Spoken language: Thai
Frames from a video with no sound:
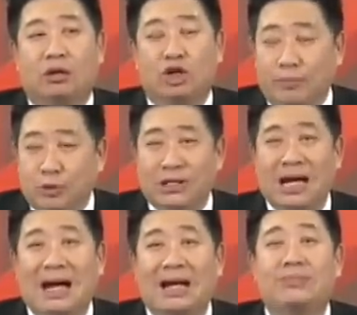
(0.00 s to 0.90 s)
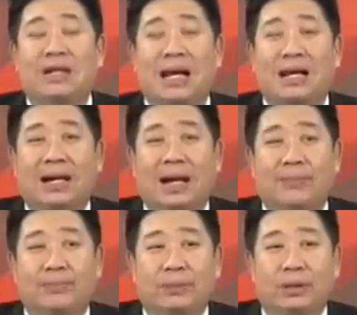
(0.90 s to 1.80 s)
ช็อปช่วยชาติเริ่มใช้แล้วนะครับ
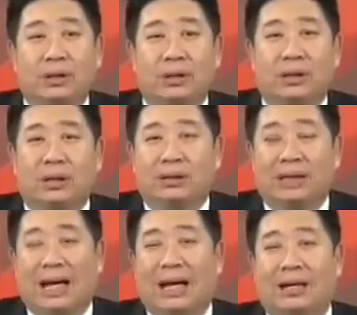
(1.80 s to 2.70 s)
แต่